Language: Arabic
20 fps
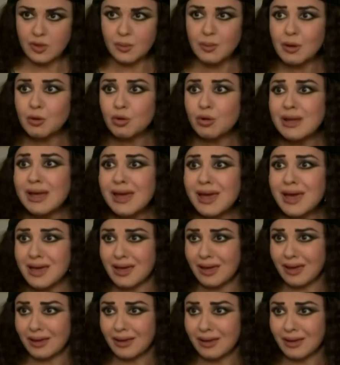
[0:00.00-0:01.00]
طب اقول
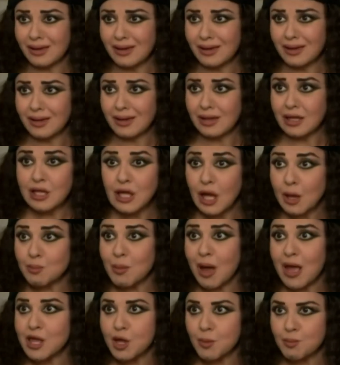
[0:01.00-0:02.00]
ايه يا
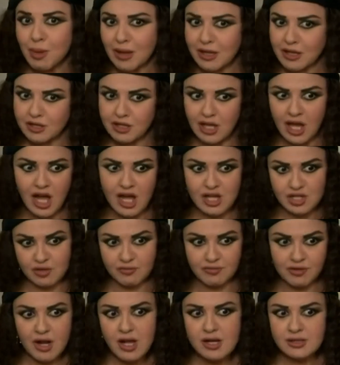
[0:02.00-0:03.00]
اما هي مبيته حاجه
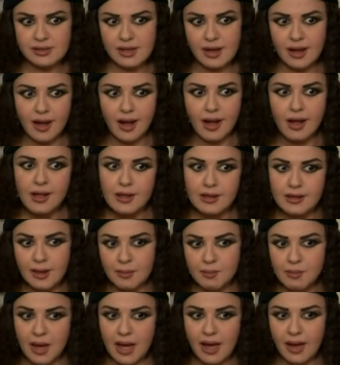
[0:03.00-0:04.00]
في راسها يا
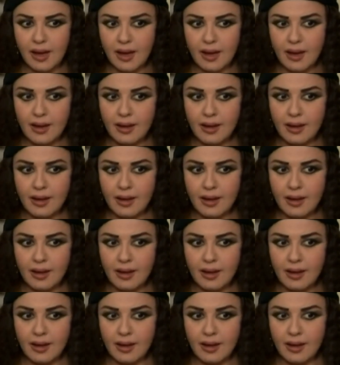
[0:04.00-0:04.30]
اما